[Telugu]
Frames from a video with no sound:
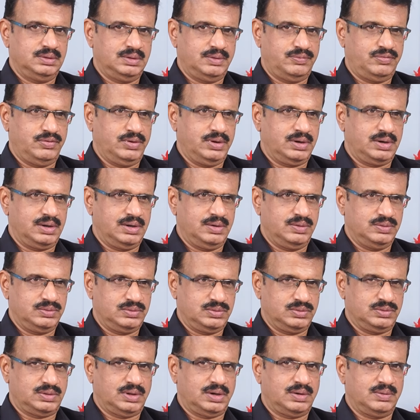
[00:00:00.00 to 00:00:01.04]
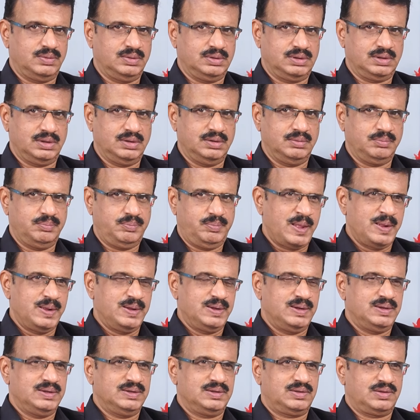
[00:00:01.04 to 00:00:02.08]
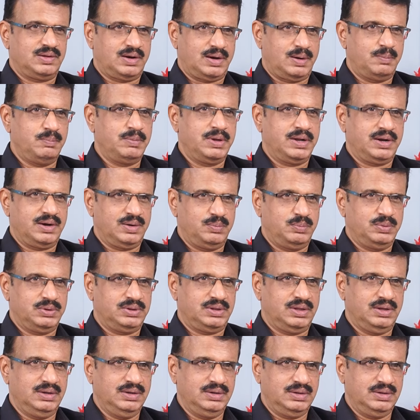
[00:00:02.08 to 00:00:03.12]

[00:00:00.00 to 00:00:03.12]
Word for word: అఫేర్ కావచ్చు తర్వాత రమ్య రఘుపత